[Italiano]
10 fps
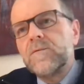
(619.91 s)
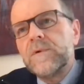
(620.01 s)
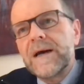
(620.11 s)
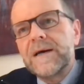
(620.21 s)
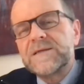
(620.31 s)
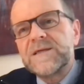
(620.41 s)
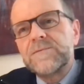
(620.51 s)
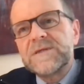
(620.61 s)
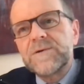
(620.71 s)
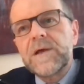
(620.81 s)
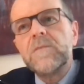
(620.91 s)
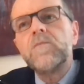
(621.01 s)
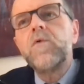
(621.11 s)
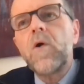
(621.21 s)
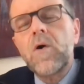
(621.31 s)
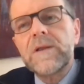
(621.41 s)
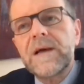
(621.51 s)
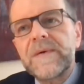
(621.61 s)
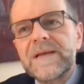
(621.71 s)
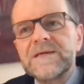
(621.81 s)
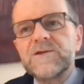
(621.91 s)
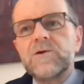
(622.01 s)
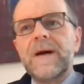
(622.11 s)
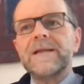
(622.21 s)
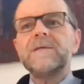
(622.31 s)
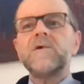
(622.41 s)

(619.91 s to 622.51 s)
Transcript: una situazione buona per gli esseri umani.